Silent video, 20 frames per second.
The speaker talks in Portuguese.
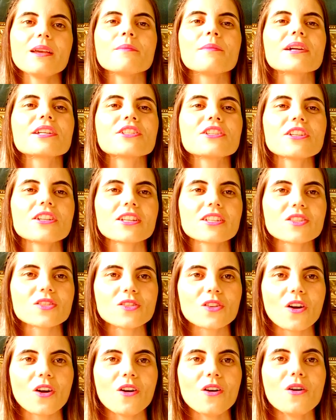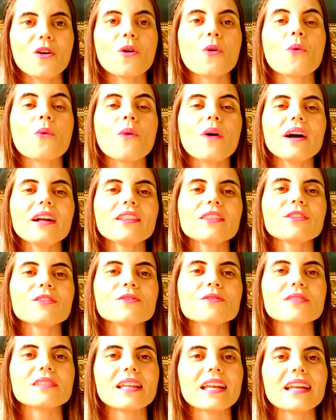Imagina só
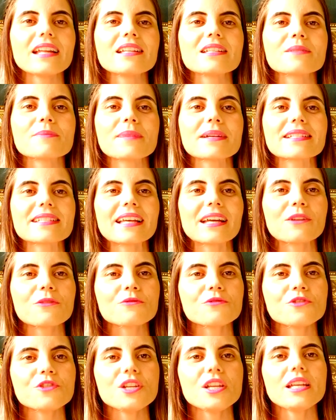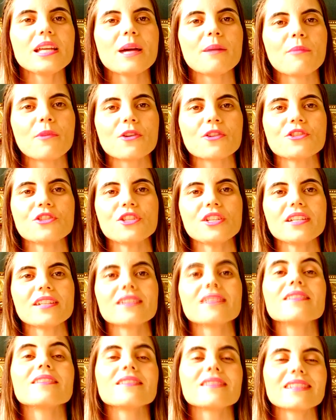quantos deles passaram dia após
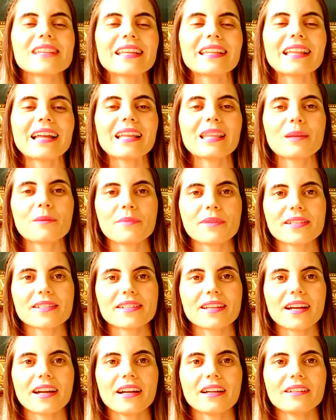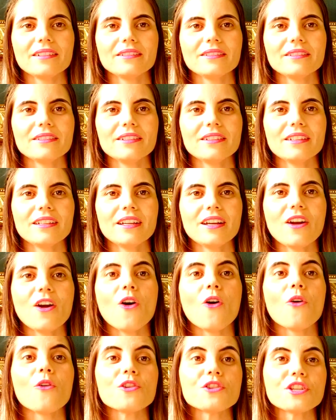dia sem nada pescar?
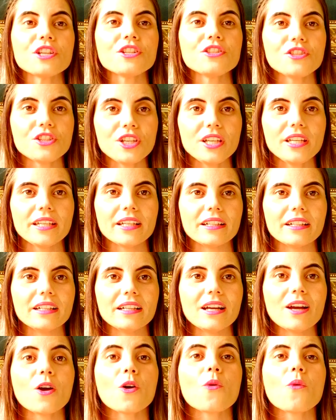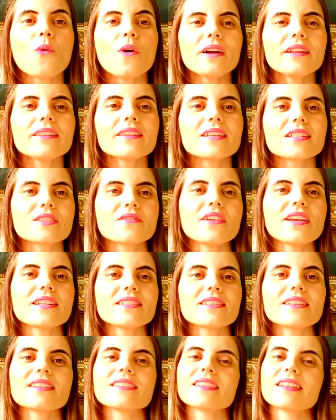Hoje em dia, quantas
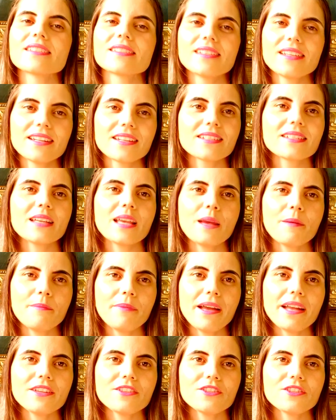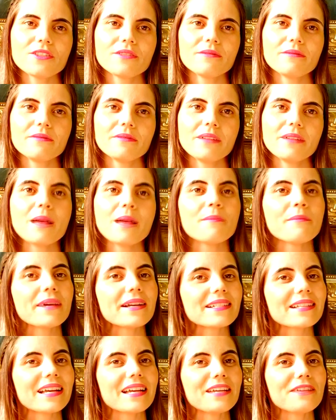vezes essa cena se repete?
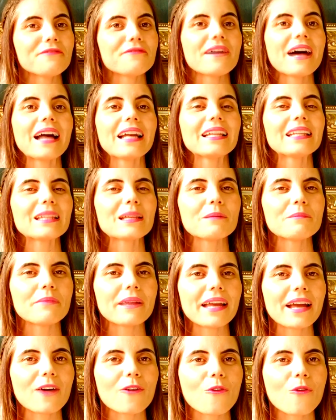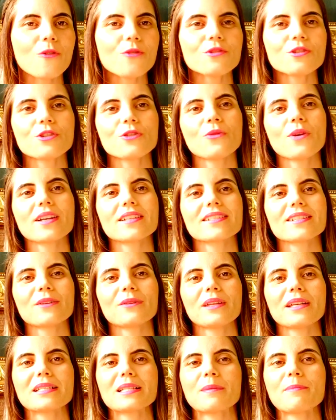Mas aí vale também a
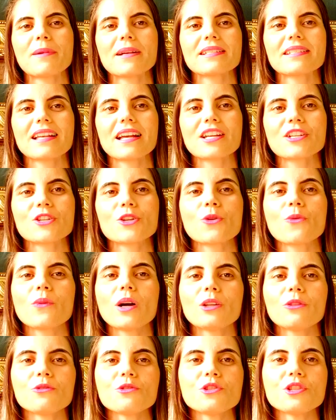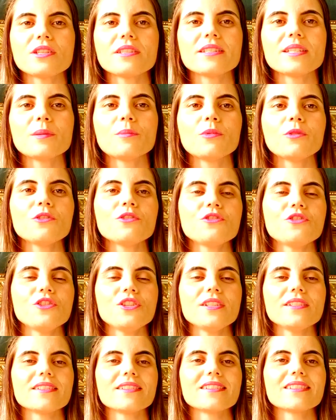continuação dessa passagem quando o discípulo
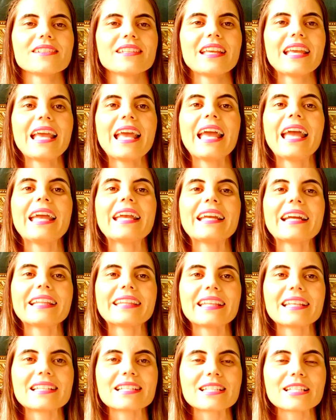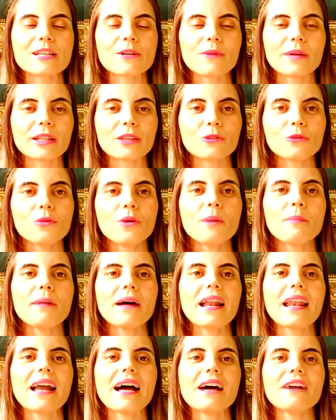diz: Em atenção à tua
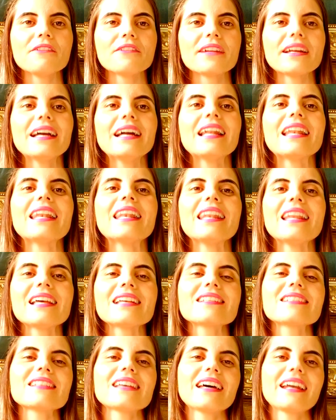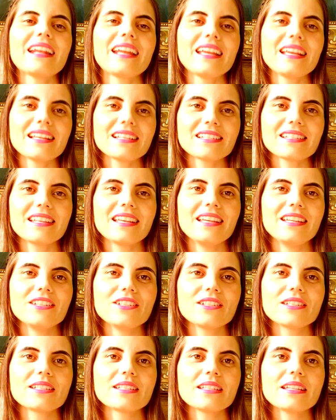palavra, lançarei as
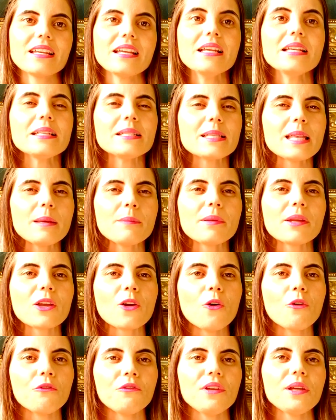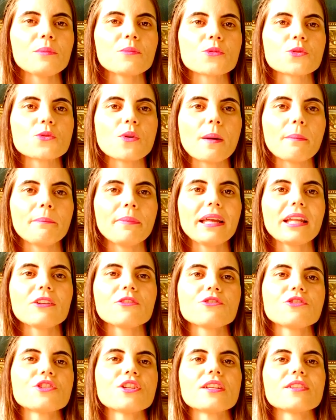redes. Sempre que ouvimos o
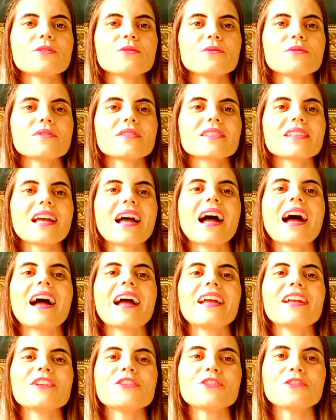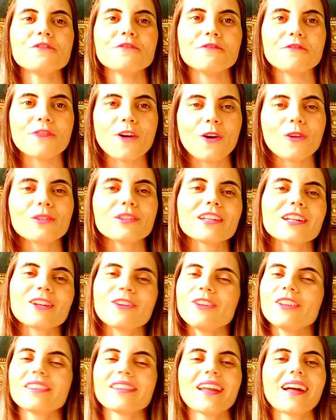apelo de Jesus, a rede volta
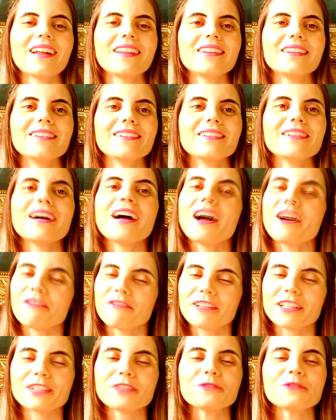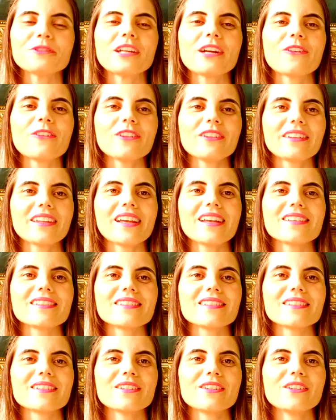lotada. A fartura
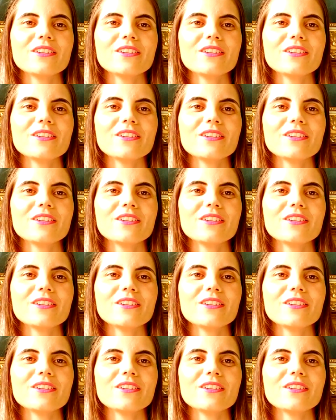acontece.